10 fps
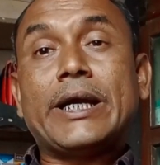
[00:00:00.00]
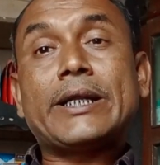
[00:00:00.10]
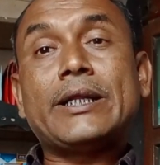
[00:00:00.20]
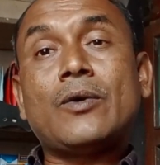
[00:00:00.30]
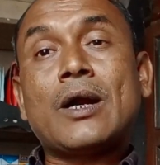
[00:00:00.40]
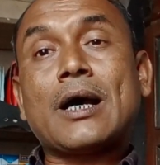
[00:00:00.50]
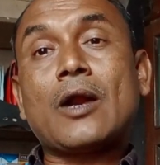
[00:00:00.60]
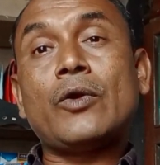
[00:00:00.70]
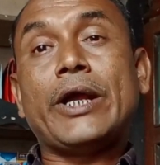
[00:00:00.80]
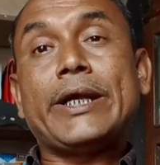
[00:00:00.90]
নেট দেওয়ার
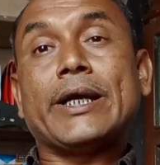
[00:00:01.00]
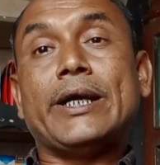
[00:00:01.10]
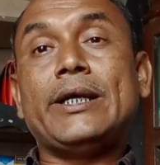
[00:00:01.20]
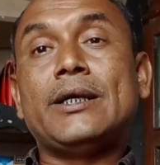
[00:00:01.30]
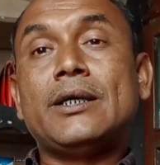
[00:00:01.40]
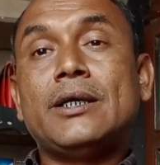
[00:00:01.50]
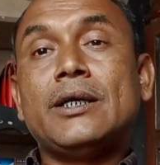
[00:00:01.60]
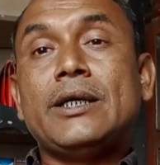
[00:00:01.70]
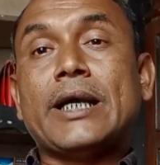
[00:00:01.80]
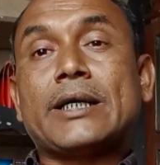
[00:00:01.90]
কারণ এটাই
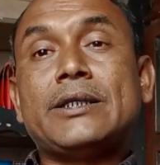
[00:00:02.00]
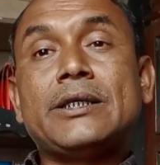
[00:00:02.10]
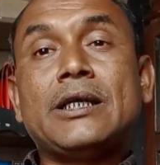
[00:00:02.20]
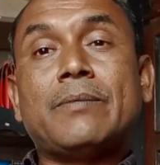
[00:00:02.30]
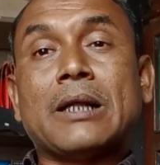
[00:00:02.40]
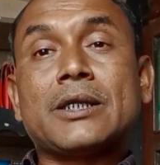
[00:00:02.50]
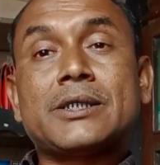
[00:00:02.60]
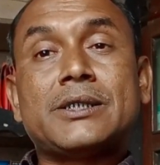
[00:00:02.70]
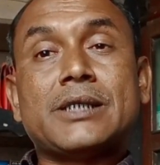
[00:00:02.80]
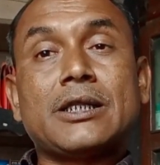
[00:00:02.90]
একদিক দিয়ে
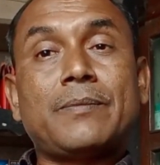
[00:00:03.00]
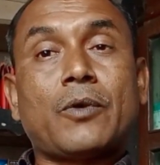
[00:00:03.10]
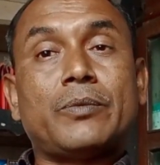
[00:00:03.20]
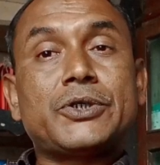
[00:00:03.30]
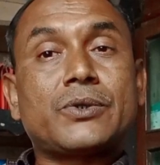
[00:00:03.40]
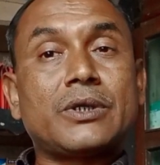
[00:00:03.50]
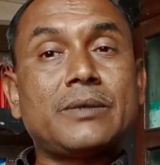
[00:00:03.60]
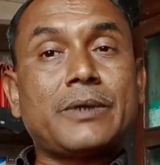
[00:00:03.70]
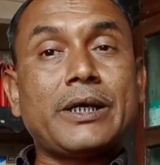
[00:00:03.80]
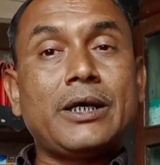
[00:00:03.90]
বাতাস যাতে প্রবেশ
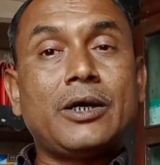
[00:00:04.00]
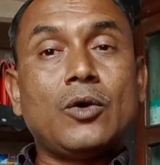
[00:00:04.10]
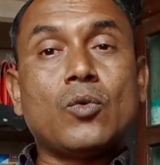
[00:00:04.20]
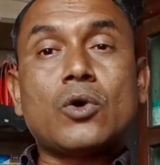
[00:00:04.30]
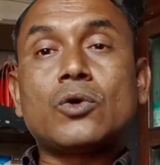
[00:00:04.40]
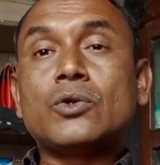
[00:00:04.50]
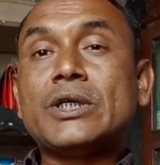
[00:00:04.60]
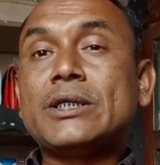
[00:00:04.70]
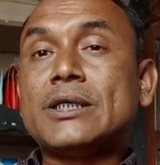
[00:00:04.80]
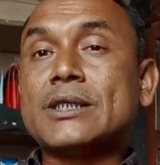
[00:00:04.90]
করতে পারে অন্য
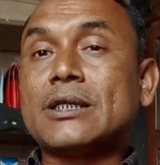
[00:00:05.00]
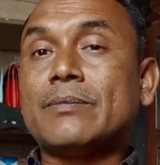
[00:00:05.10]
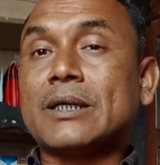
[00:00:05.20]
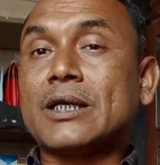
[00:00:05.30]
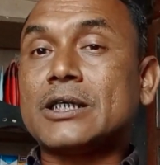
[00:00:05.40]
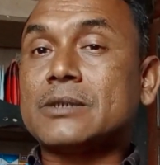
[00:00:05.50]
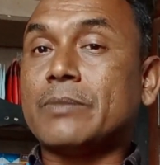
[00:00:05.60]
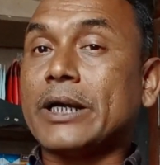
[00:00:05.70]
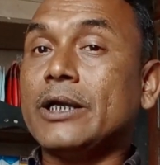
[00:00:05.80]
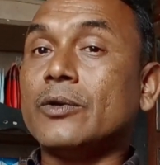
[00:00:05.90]
দিক দিয়ে যাতে বাতাস
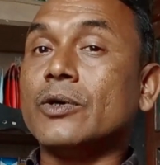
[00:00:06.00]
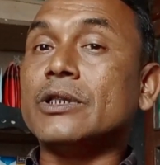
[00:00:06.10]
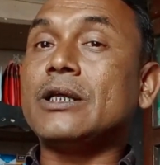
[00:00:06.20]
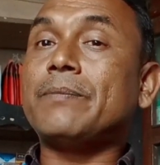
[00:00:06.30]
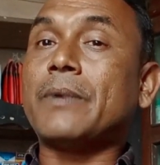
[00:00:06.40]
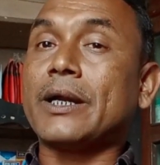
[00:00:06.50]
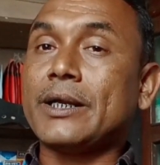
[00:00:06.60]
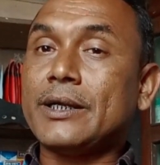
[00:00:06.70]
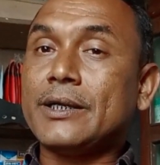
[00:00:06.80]
বাইরে হইতে পারে